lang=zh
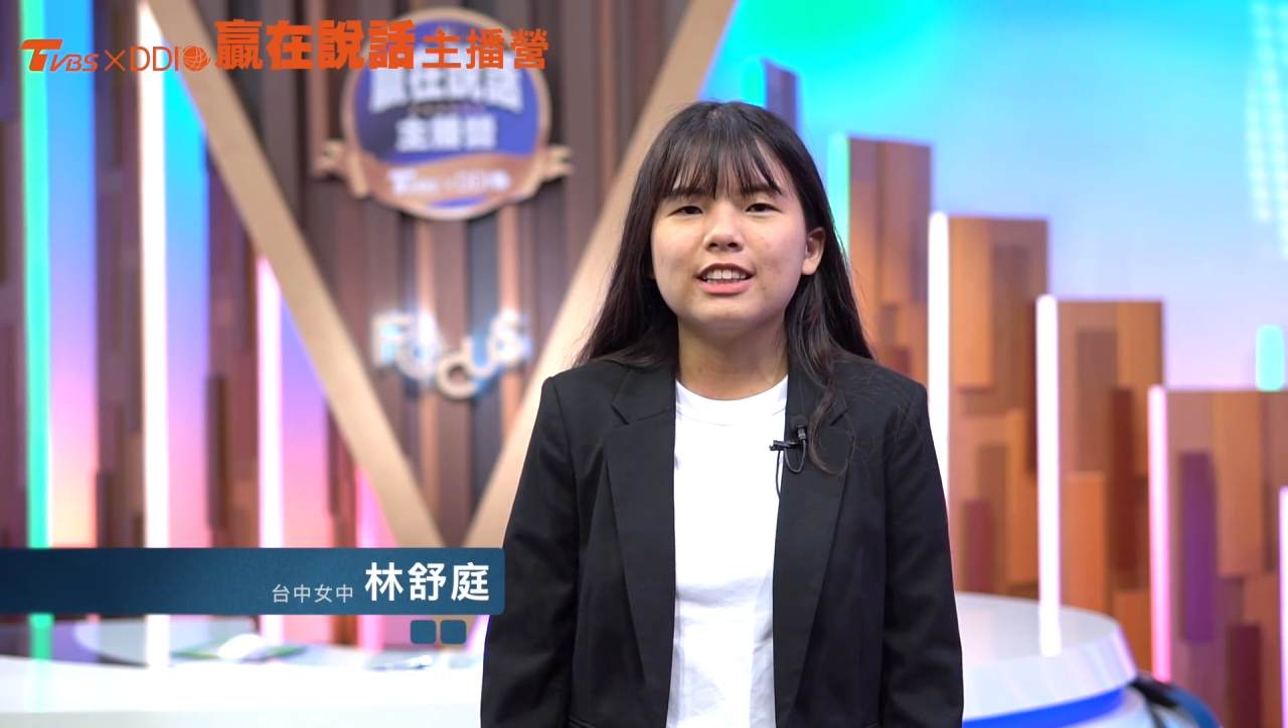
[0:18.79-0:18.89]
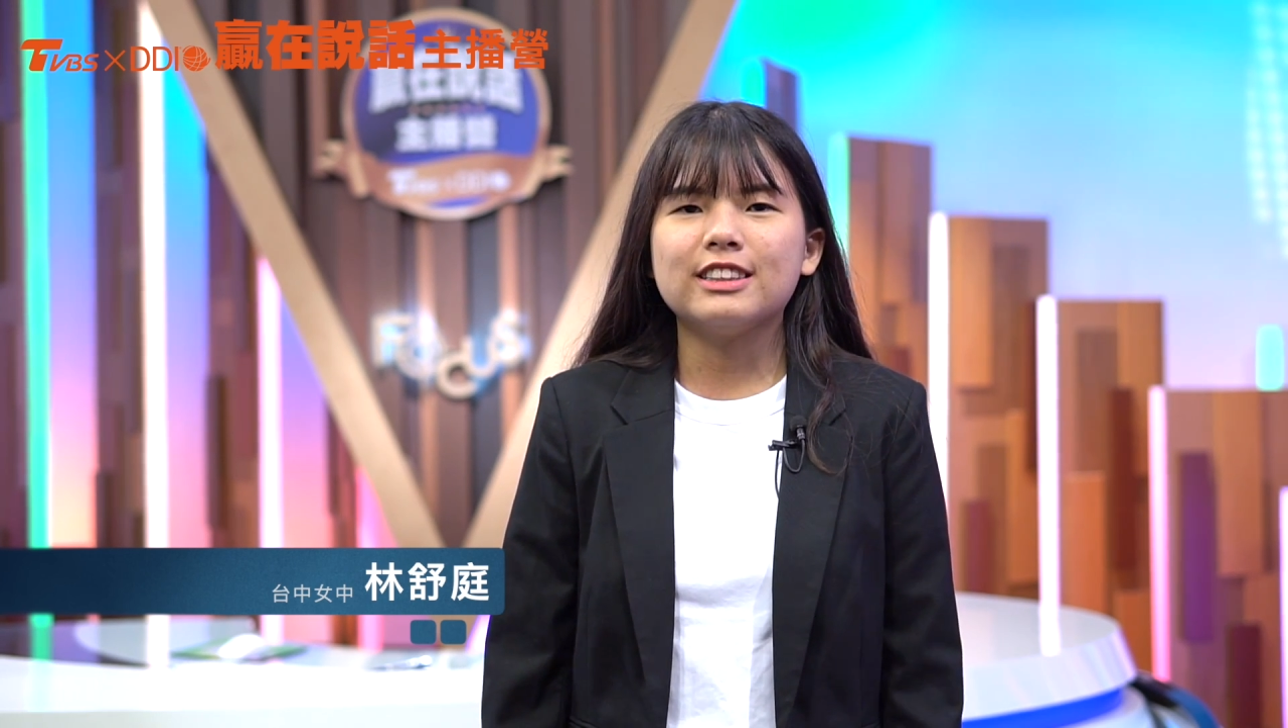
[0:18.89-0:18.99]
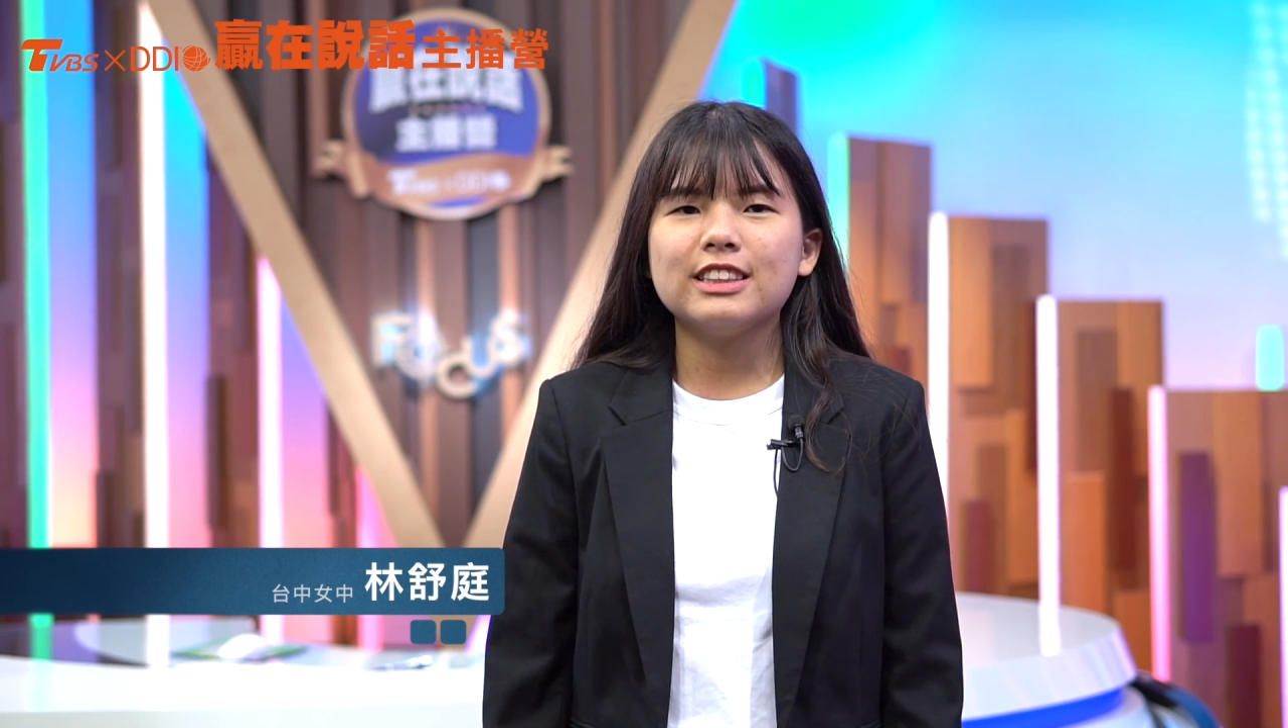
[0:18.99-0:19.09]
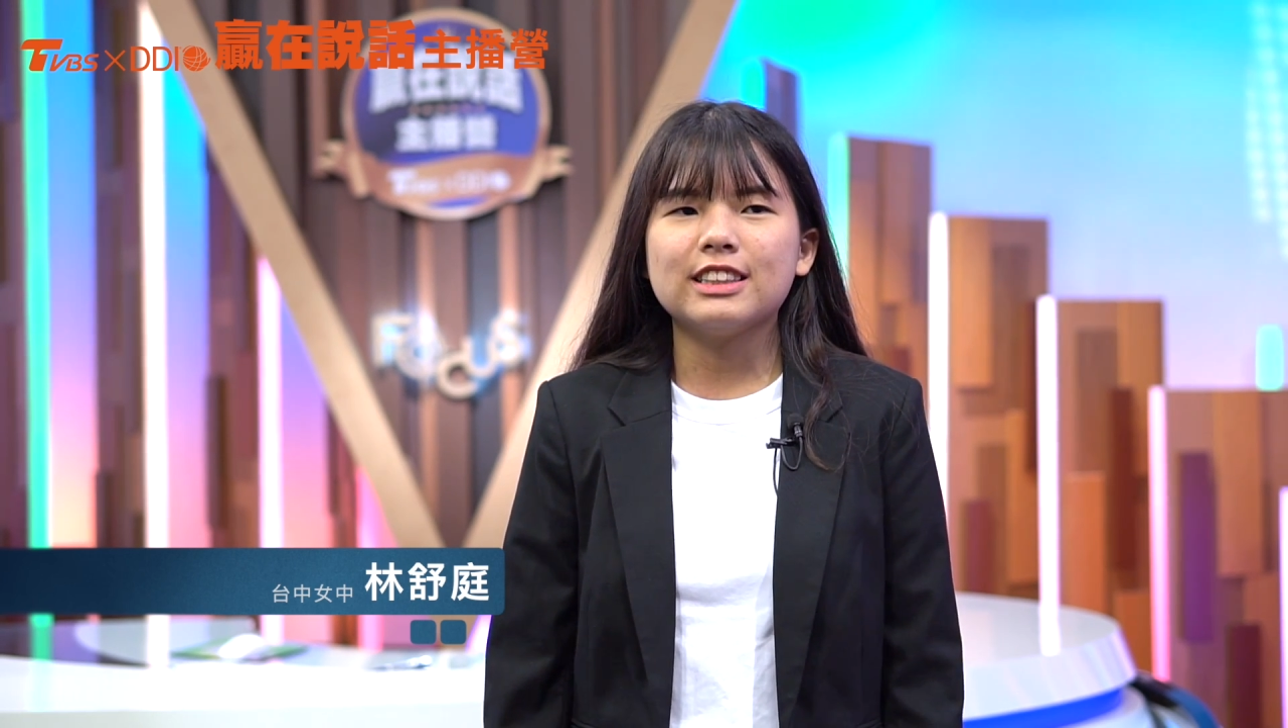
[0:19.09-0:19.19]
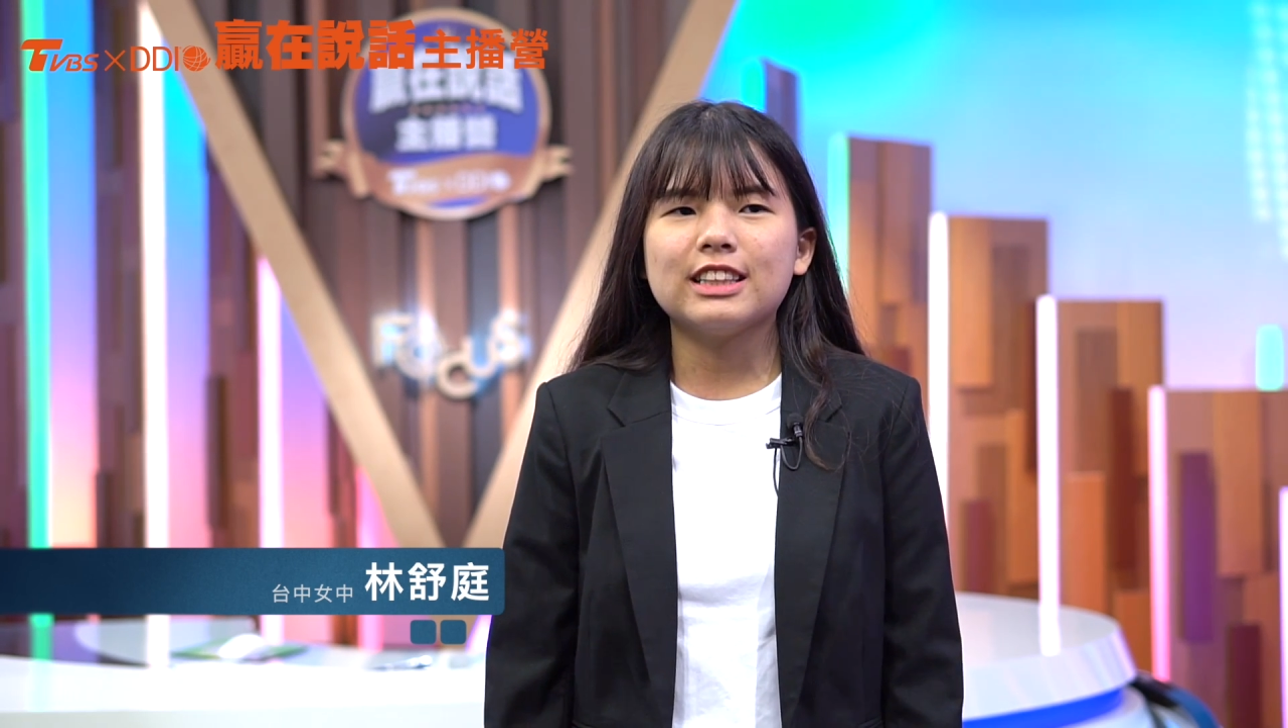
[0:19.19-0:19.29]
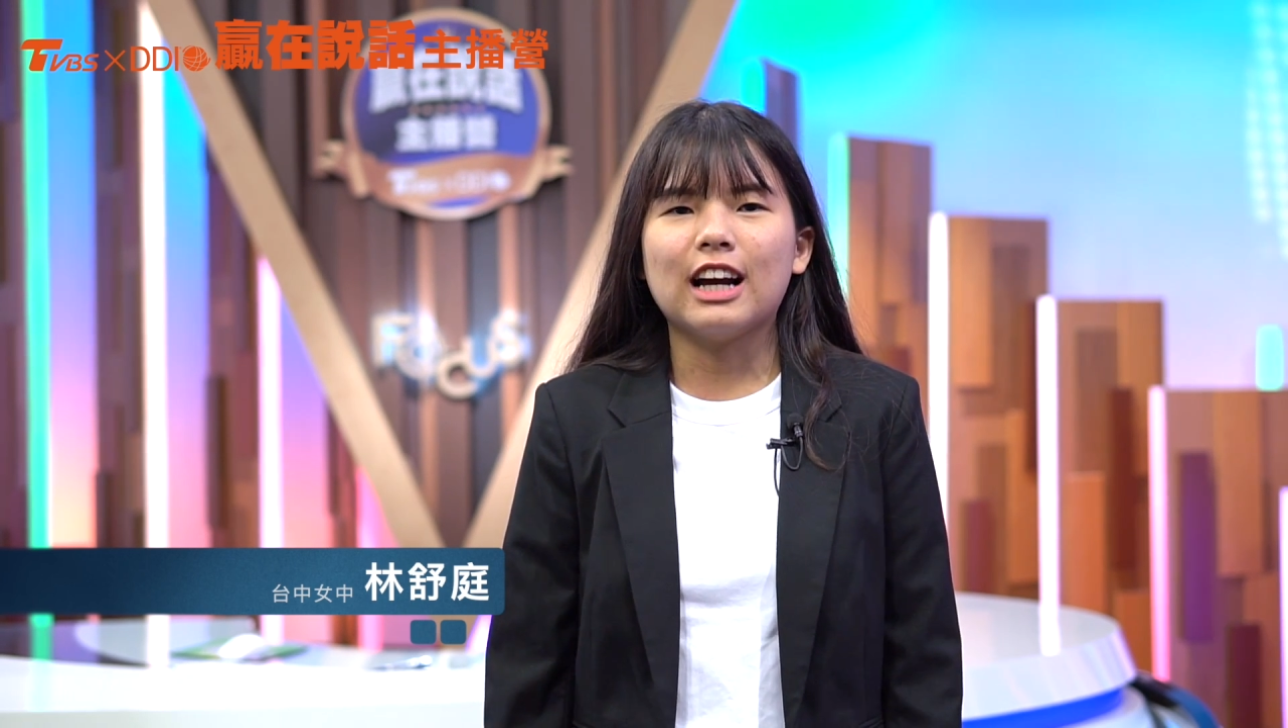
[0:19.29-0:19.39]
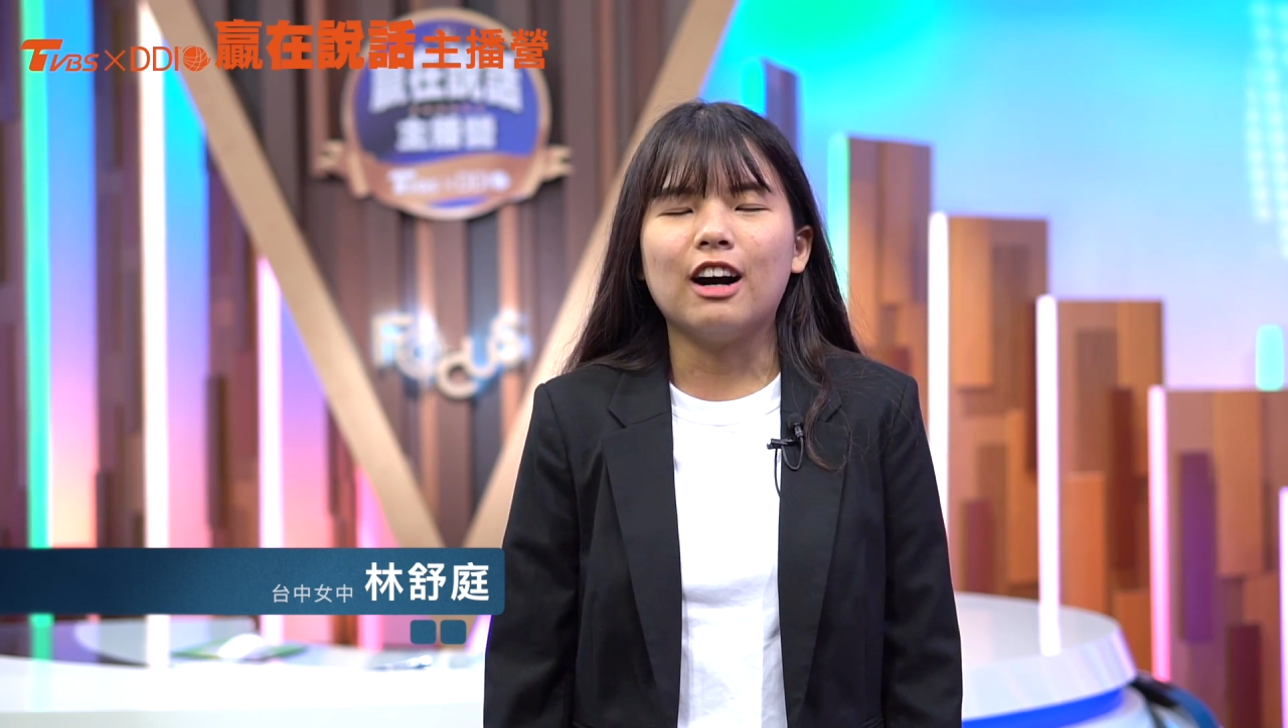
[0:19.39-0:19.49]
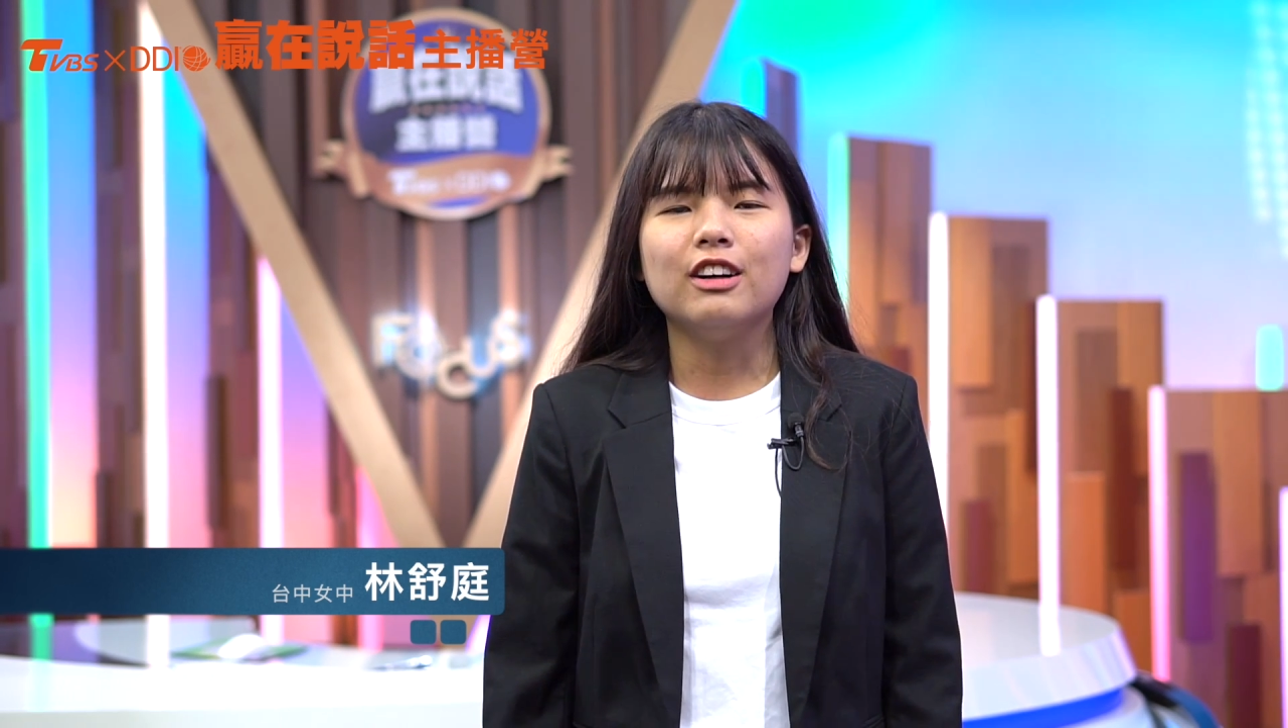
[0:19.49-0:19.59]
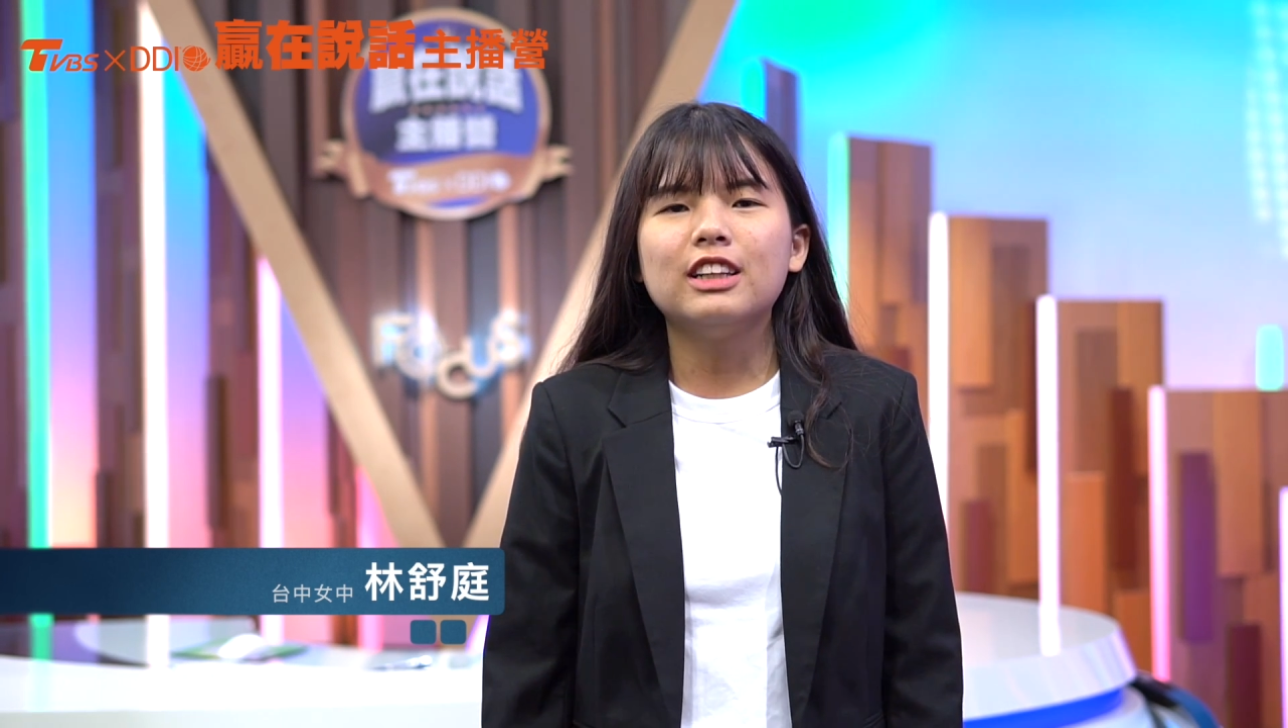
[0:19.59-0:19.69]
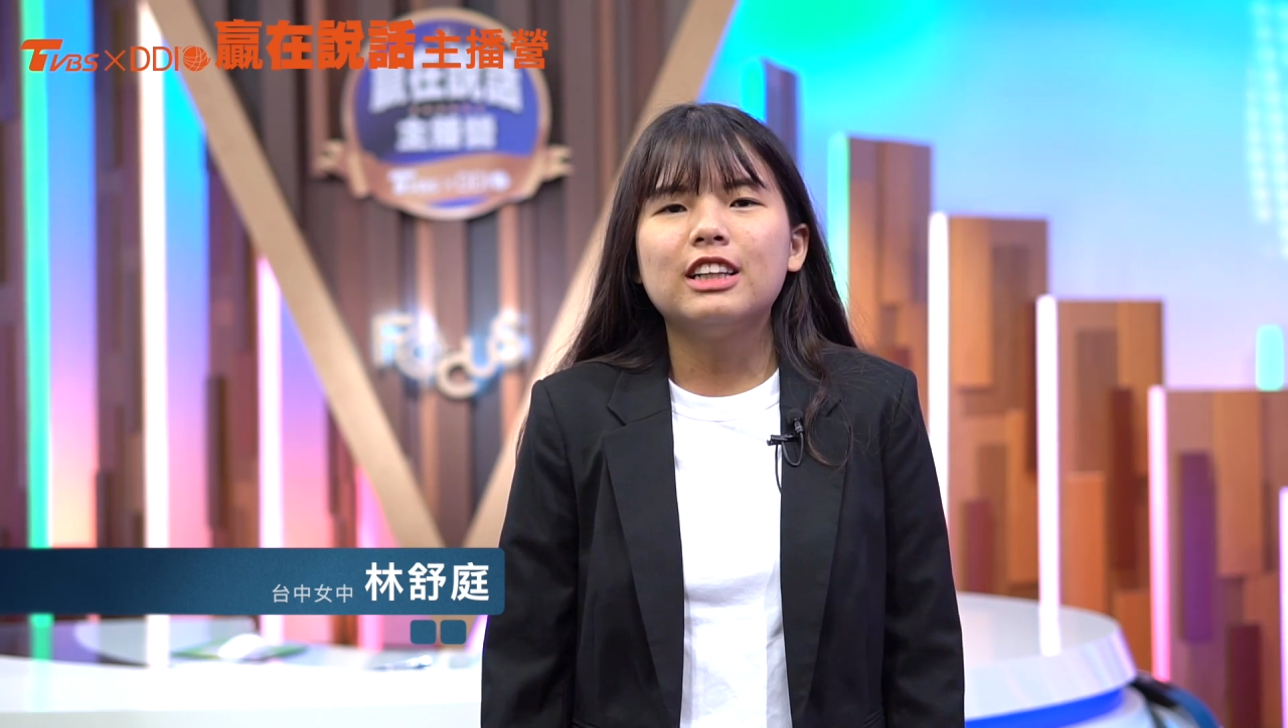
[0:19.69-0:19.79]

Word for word: 的技巧，